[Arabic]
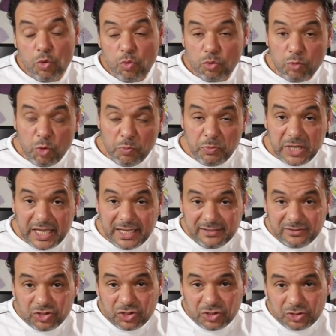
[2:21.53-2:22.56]

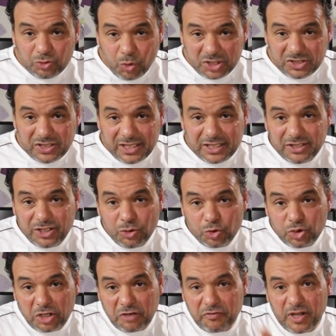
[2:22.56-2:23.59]
وممكن توطي الاثنين
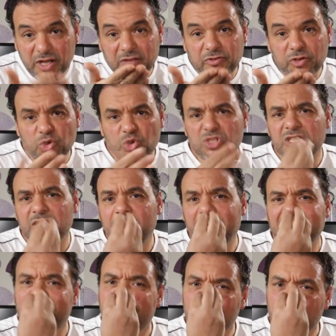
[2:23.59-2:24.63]
وترفع اللي في النص
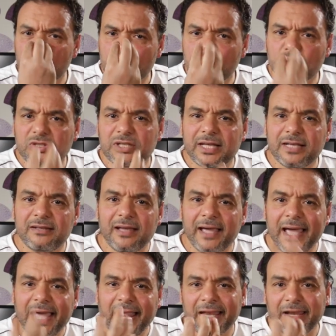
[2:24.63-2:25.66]
يبان لك الصوت كده
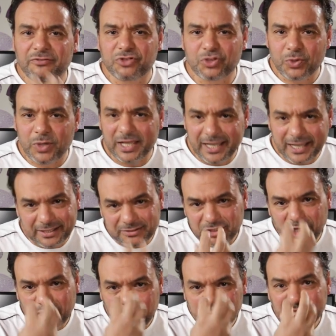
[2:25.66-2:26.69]
اخنف شويه يعني
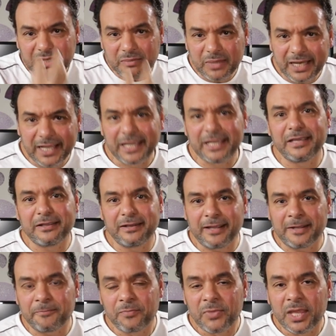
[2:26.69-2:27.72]
طالع من المناخير
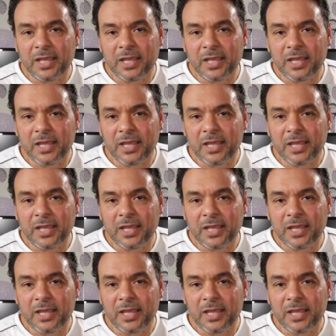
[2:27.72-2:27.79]
يعني